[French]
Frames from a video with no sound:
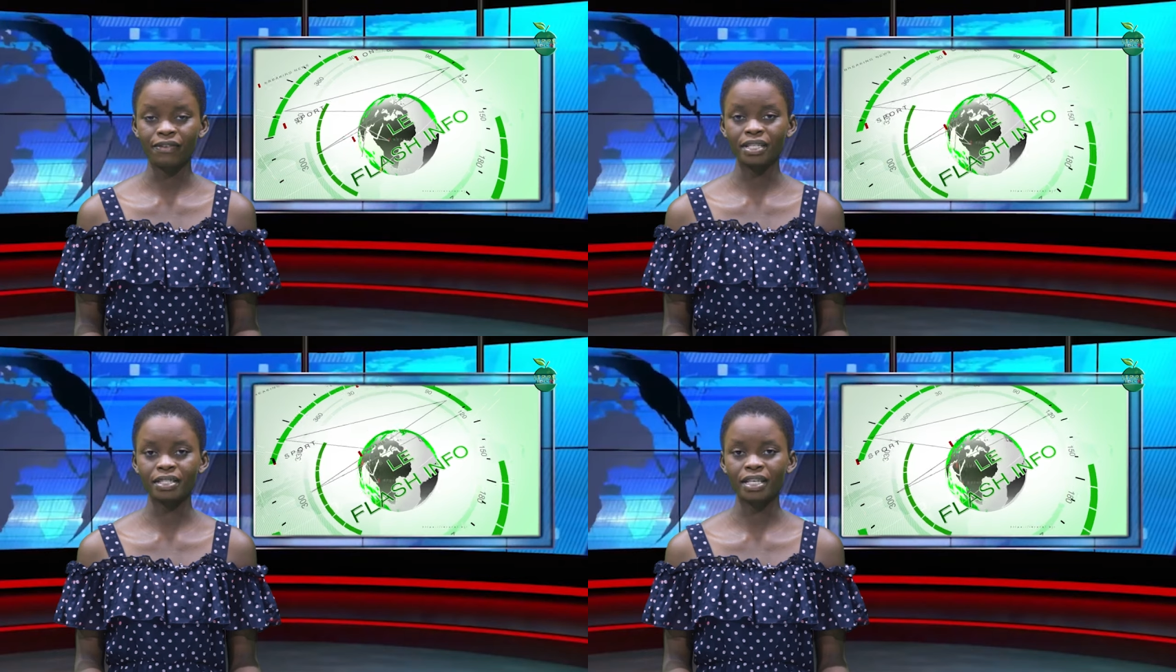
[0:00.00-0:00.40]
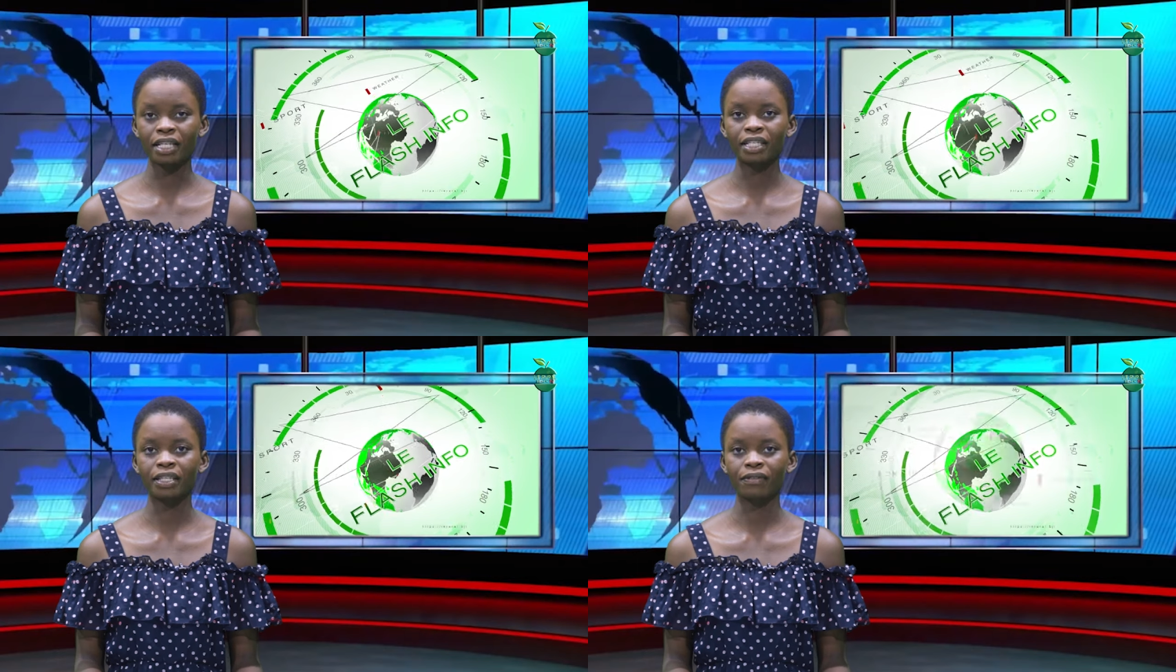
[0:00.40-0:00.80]
FESTIA
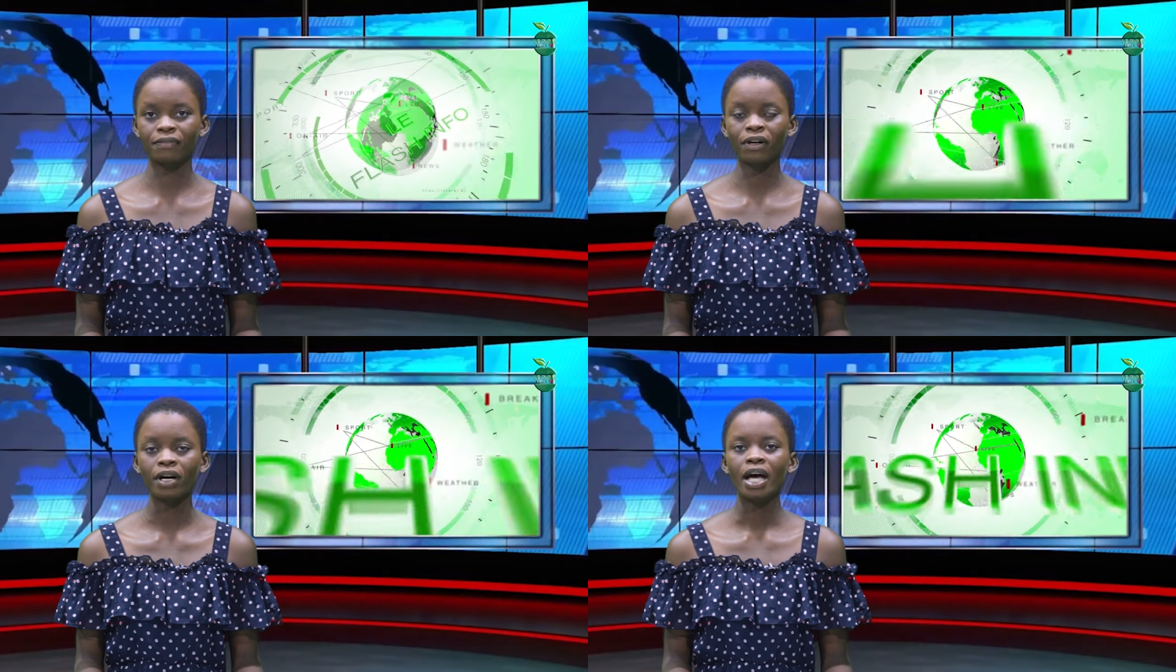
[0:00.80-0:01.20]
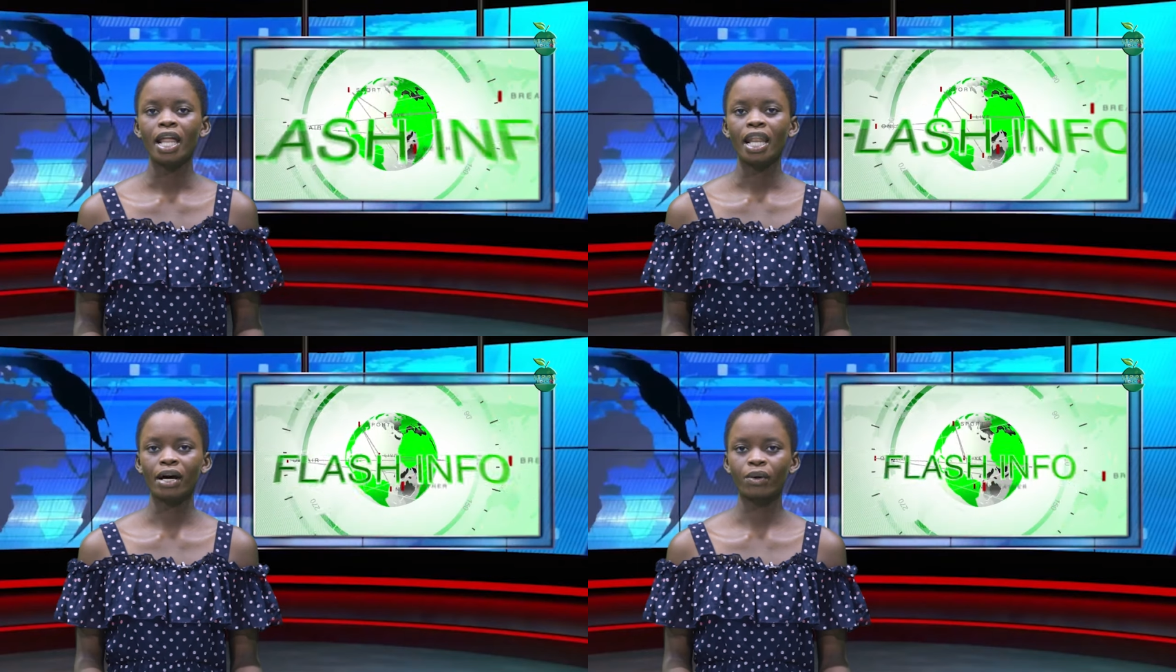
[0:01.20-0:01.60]
qui défend
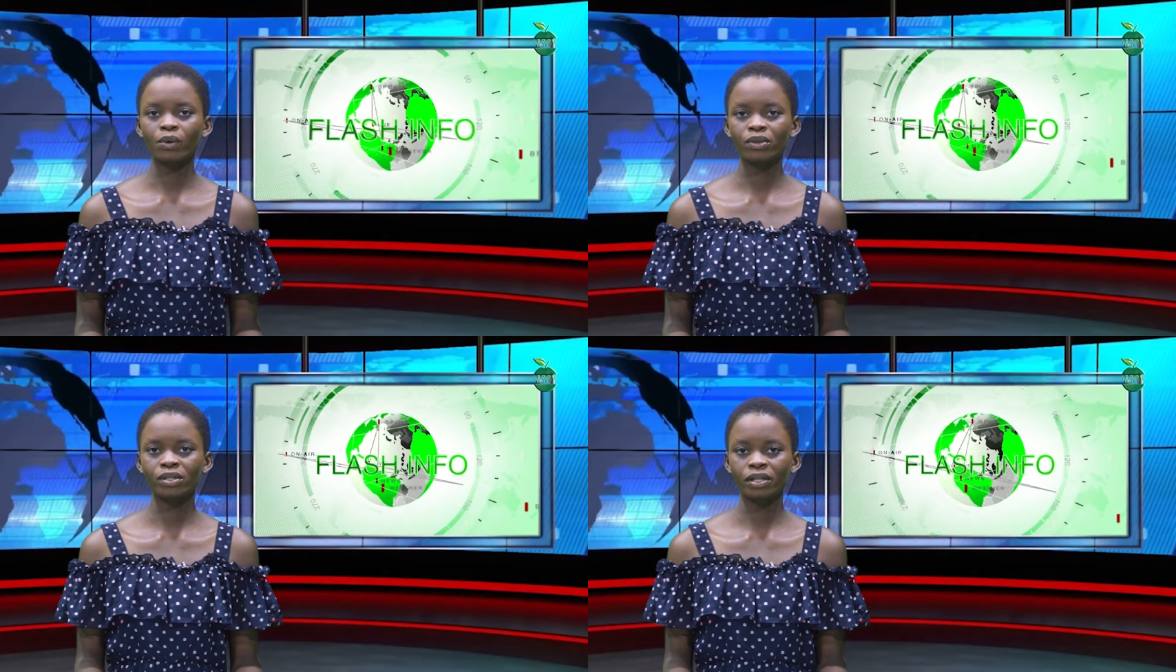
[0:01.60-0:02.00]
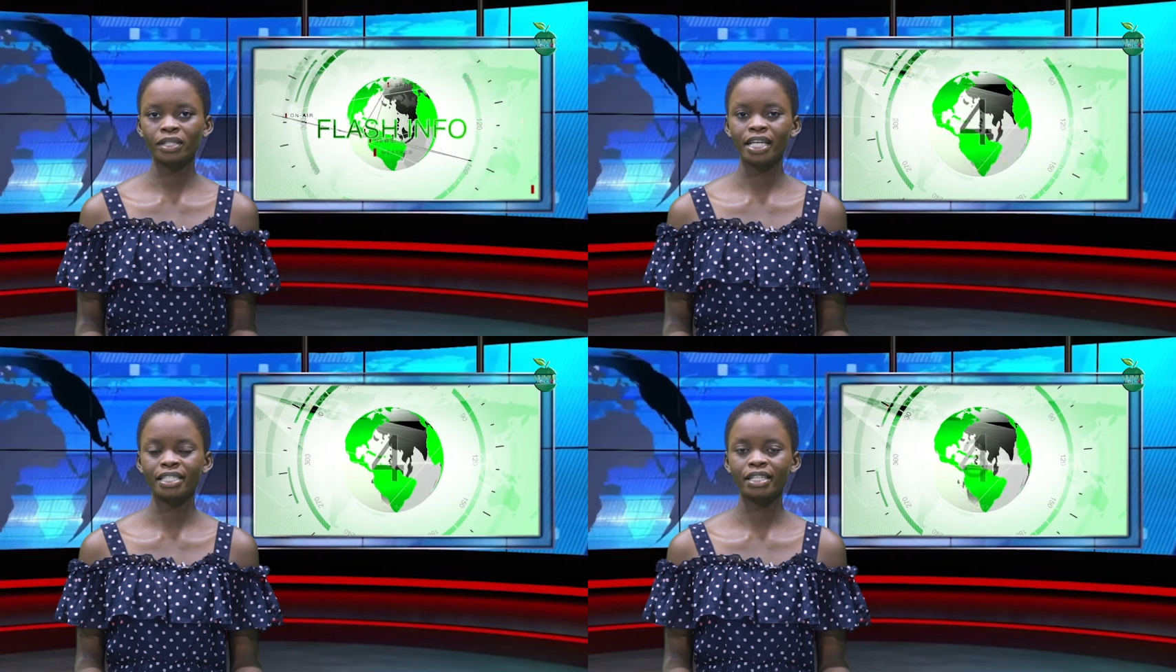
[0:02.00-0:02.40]
la cause
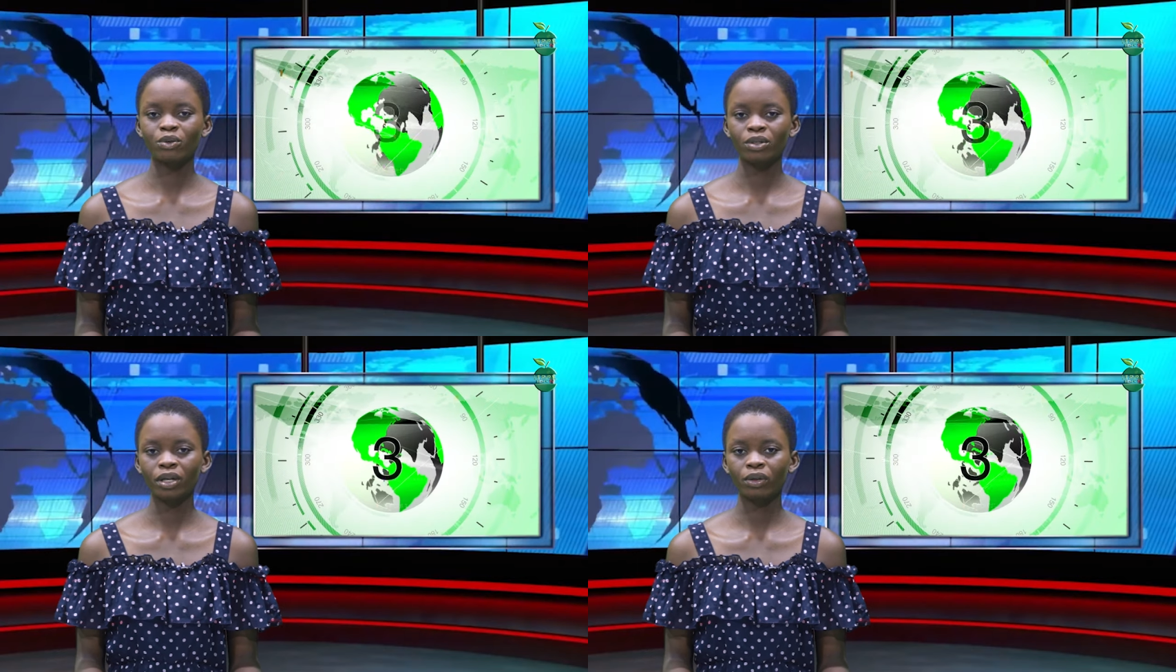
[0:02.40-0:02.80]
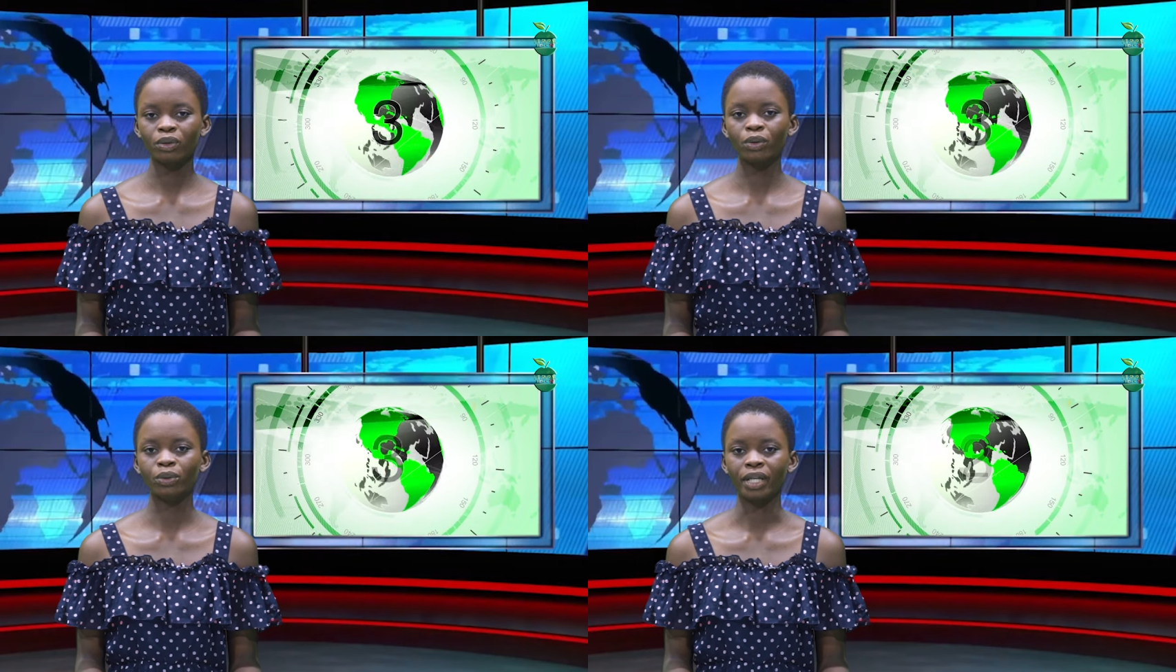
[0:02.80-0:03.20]
des étudiants
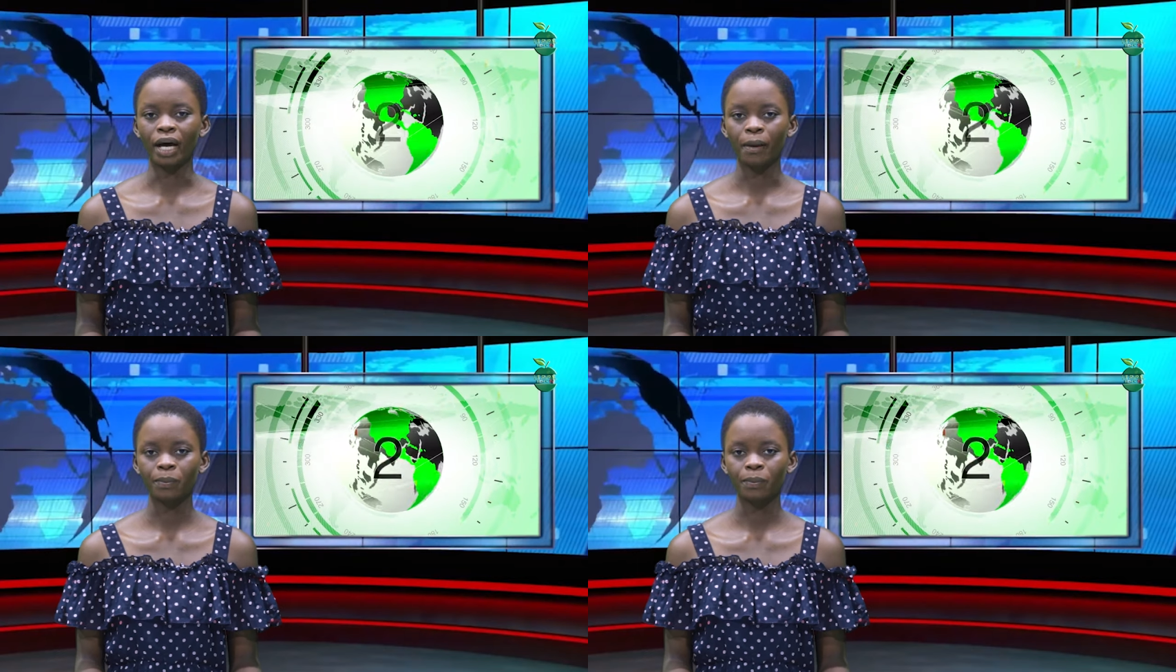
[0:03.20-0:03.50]
de l'UNA.